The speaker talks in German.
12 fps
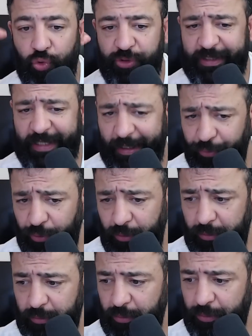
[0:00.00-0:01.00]

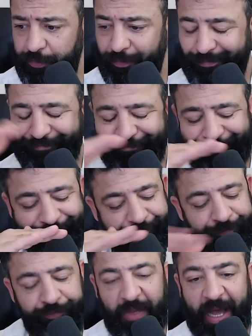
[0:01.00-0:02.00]
Luciano
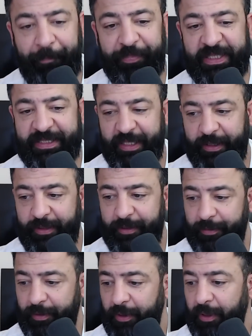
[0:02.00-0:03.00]
abgesägt.
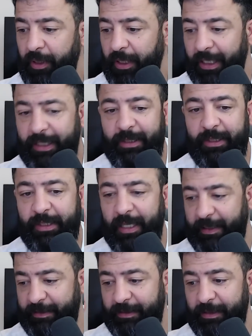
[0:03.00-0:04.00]
Richtig
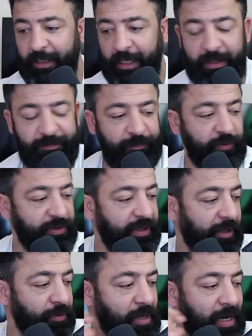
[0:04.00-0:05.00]
krass. Live,
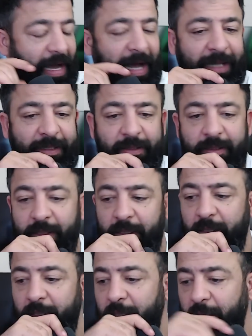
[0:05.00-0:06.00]
Luciano hat.
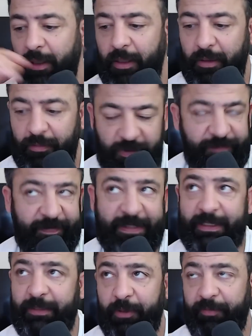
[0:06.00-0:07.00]
Ich
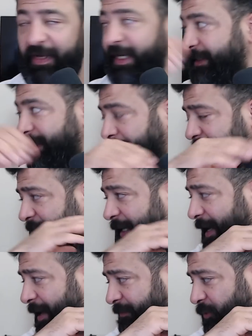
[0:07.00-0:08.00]
weiß nicht mehr. War das
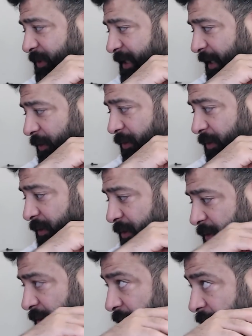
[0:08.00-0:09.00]
Samstagabend, Luciano?
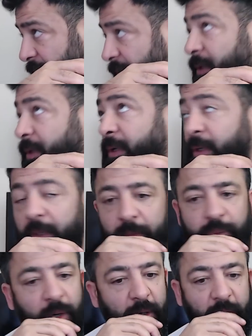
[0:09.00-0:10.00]

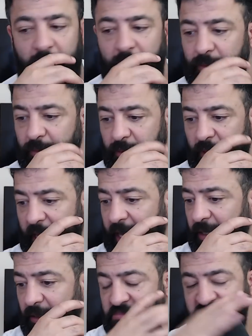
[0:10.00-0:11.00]
Boah,
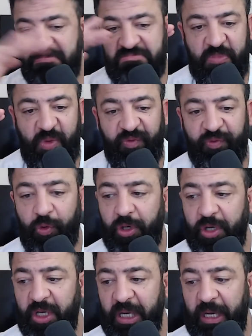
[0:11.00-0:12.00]
ey, Lust,
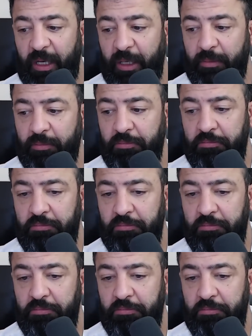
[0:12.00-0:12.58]
würdiger,